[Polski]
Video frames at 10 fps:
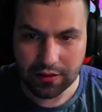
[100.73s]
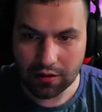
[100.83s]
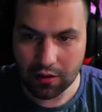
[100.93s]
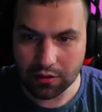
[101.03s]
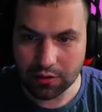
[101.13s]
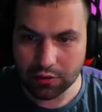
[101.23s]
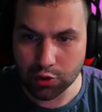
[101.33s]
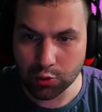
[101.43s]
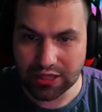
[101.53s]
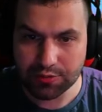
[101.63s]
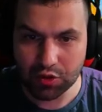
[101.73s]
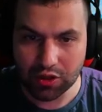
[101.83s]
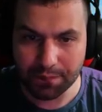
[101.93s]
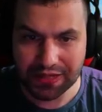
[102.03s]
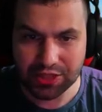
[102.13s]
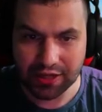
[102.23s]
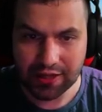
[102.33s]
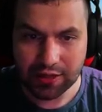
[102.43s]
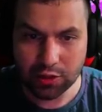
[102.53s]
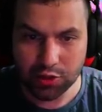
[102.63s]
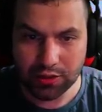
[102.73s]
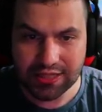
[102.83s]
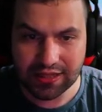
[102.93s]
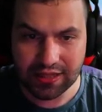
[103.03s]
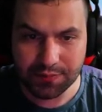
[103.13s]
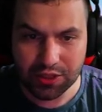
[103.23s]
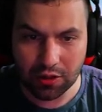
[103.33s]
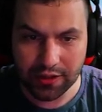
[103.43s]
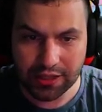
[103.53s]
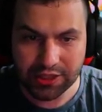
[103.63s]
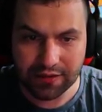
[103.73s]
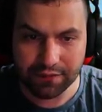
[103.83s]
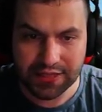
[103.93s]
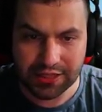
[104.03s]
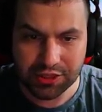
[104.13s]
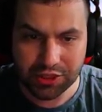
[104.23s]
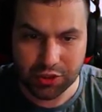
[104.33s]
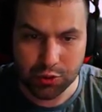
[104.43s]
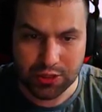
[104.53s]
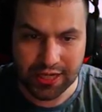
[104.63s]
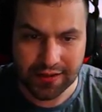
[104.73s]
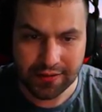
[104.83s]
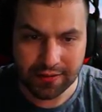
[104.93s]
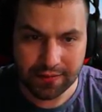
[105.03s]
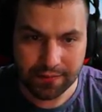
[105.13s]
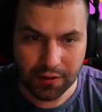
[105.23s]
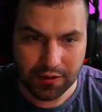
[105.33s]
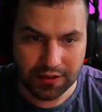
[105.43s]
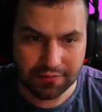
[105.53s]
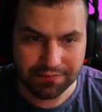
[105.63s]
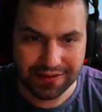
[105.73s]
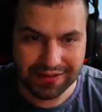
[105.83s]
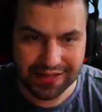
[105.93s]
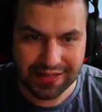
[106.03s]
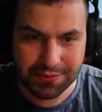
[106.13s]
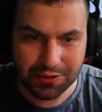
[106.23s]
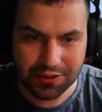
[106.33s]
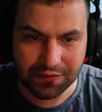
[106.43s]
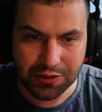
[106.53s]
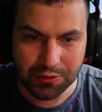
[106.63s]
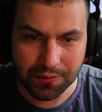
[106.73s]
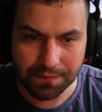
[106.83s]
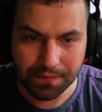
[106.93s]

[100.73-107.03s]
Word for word: O, to, to żółte jest przejulone, patrzcie. To żółte jest na tyle przejulone, że wystarczy, że się rzucę. Ono, teraz mi trochę nie wyszło.